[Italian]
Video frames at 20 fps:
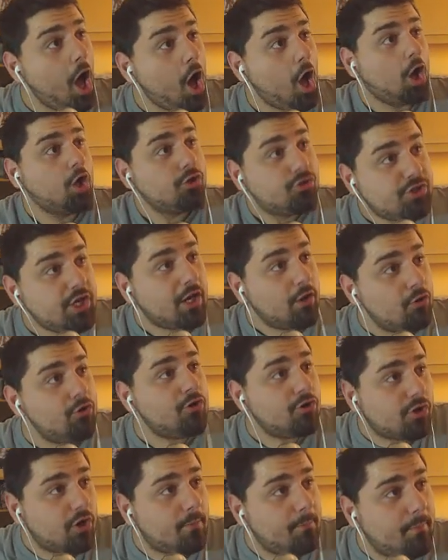oh, c'è
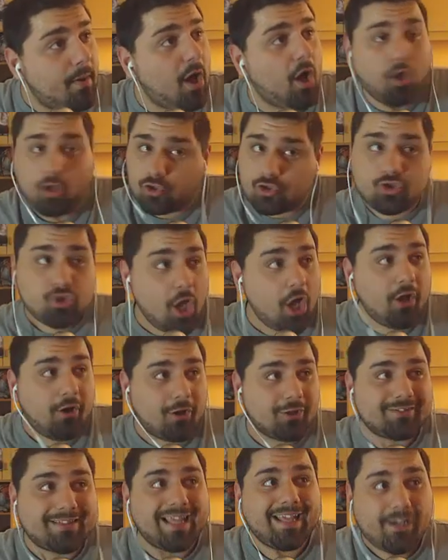un robot,
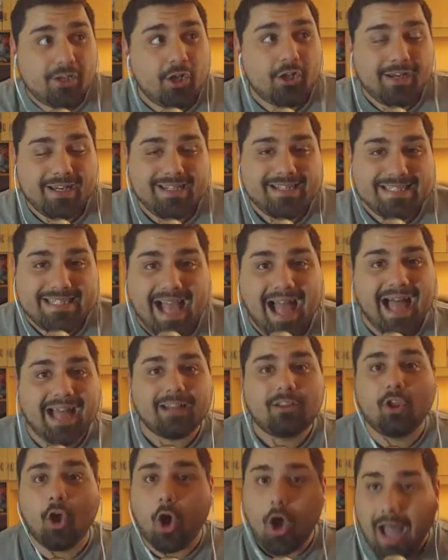sono
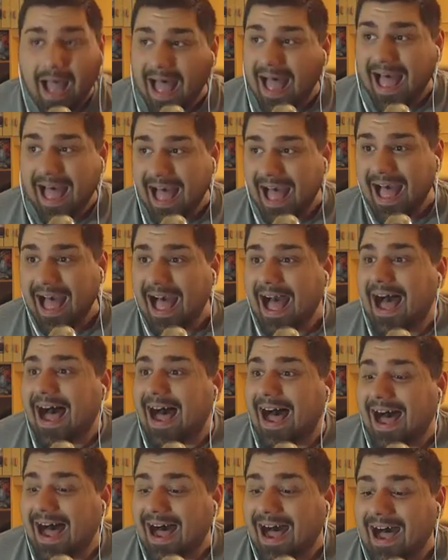terrorizzato,
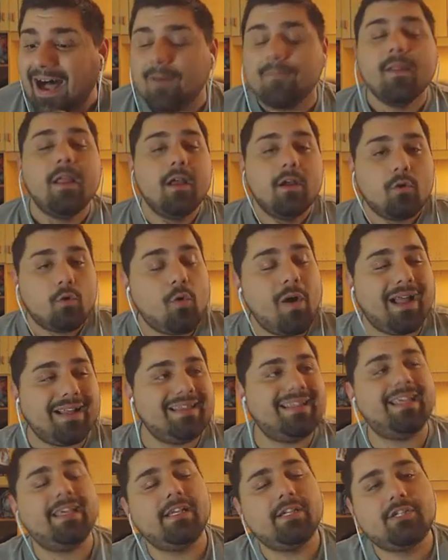ah! Qua
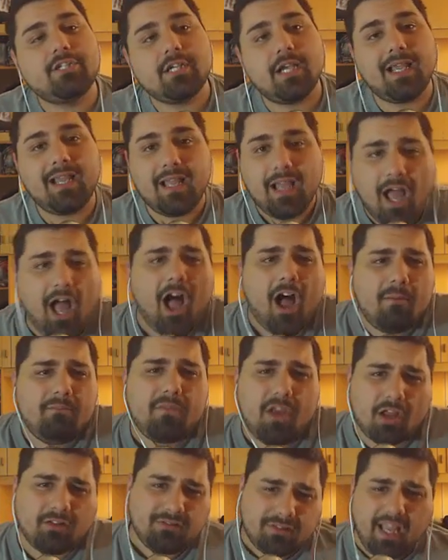dice, oh
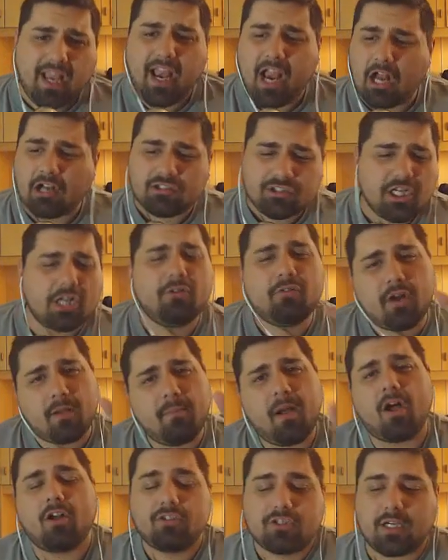mio Dio, c'è un
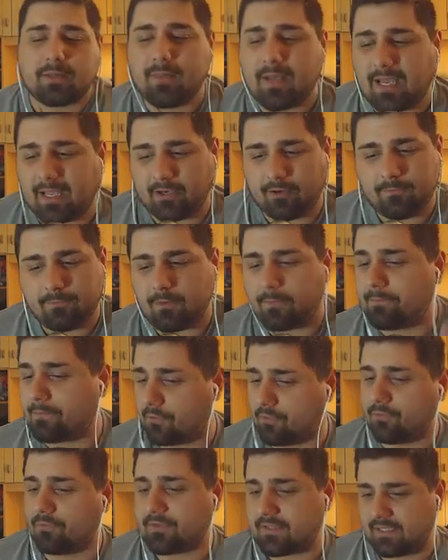robot! Già magari un po'
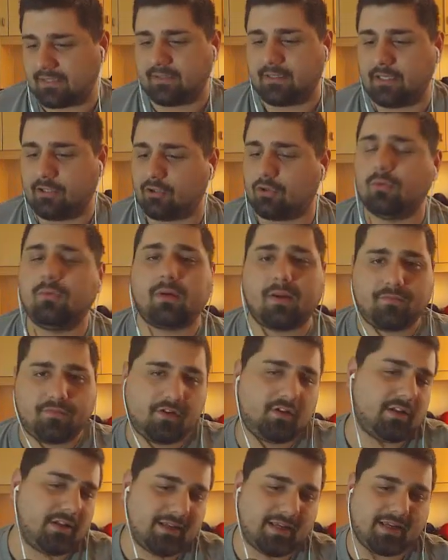più sentito. Comunque ha
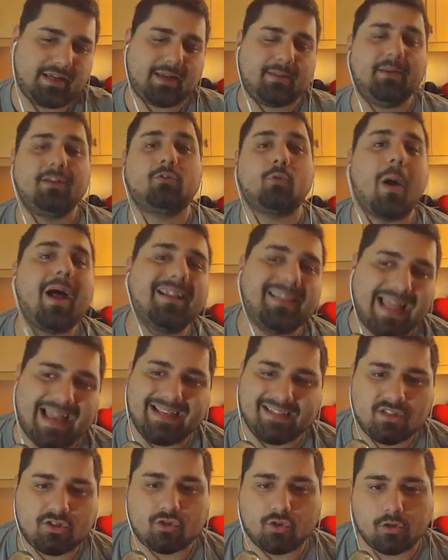finito il caricamento
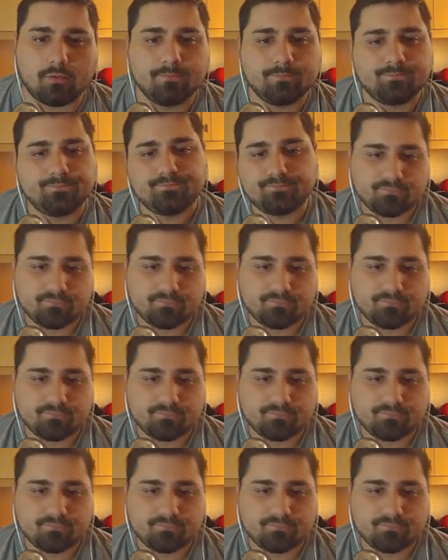adesso.